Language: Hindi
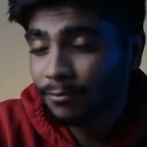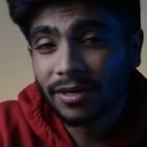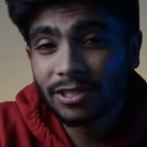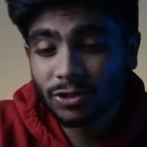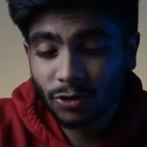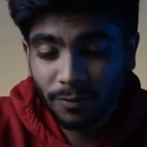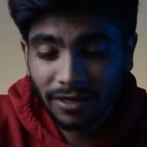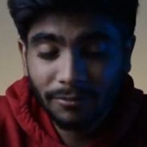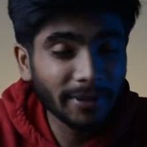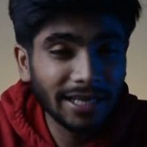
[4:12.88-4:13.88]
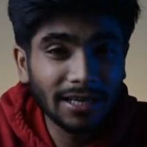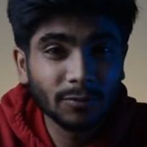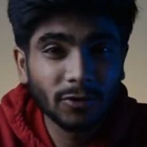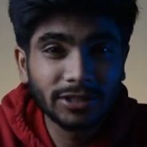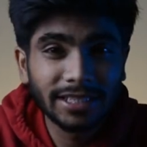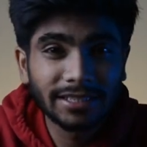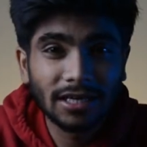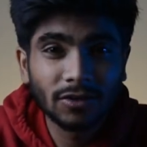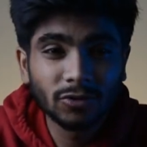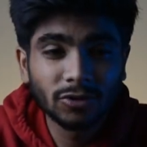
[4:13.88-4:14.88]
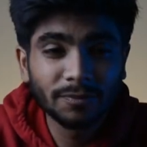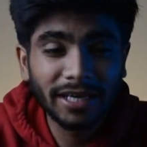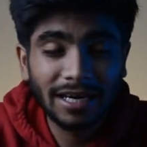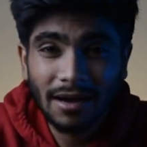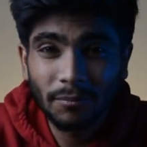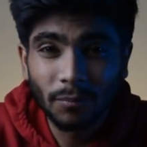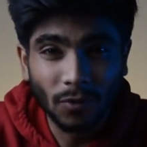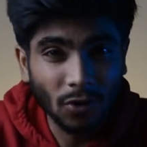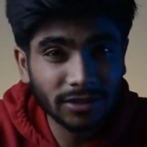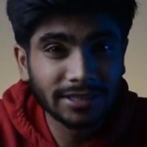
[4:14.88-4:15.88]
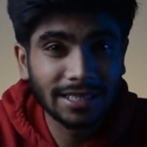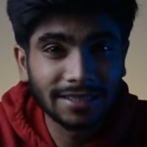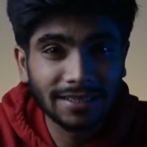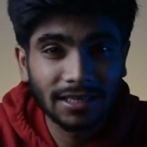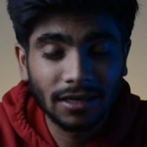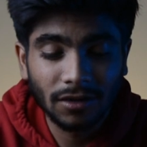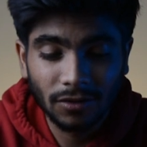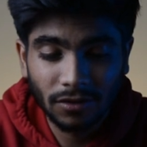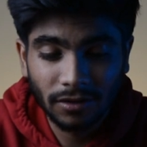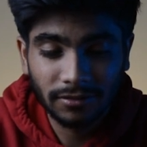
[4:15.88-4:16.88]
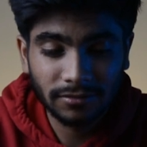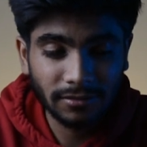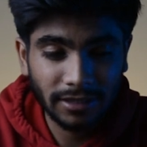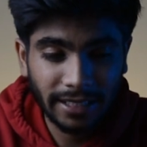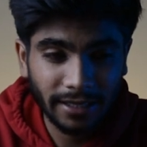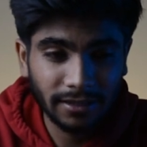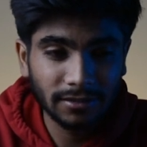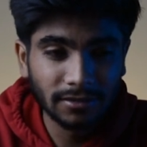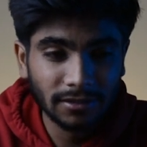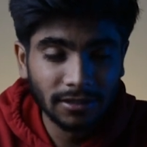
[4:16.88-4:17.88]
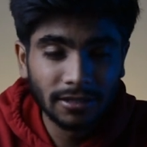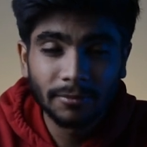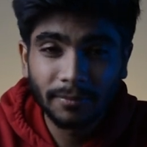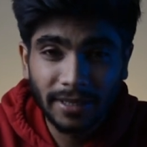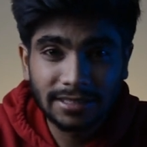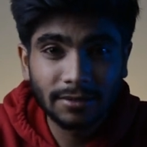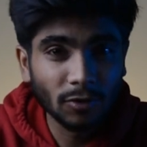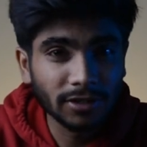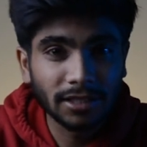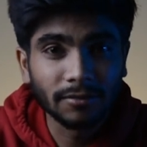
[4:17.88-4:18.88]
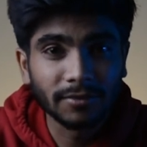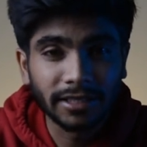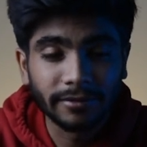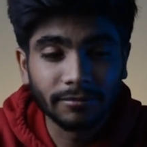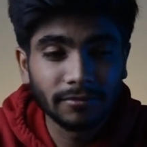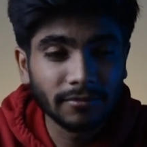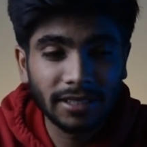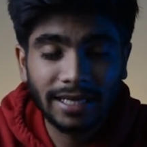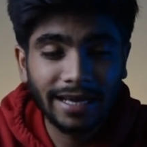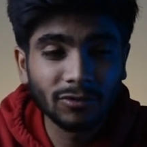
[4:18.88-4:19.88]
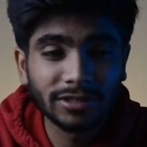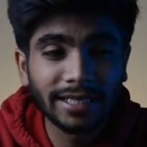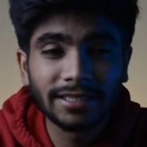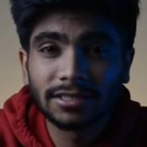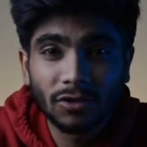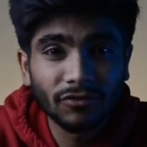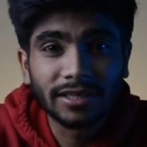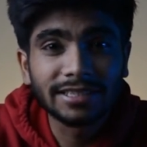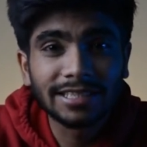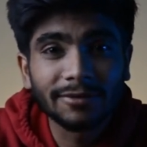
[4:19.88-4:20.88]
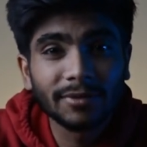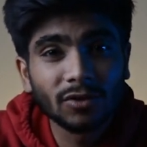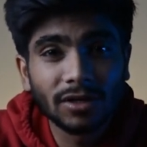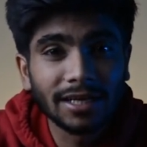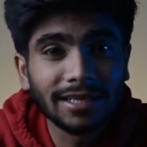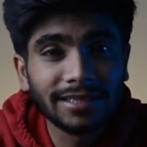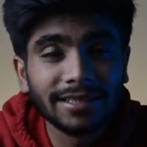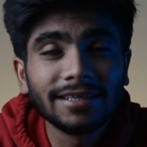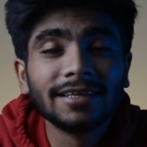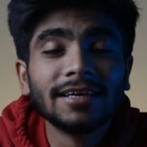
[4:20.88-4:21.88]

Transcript: बट जो मेरा पहला प्रोजेक्ट था उसमें काम बहुत ज़्यादा था और लाइक like, पैसे बहुत कम थे बट आई वॉज लाइक चलो फर्स्ट टाइम है तो कर लेते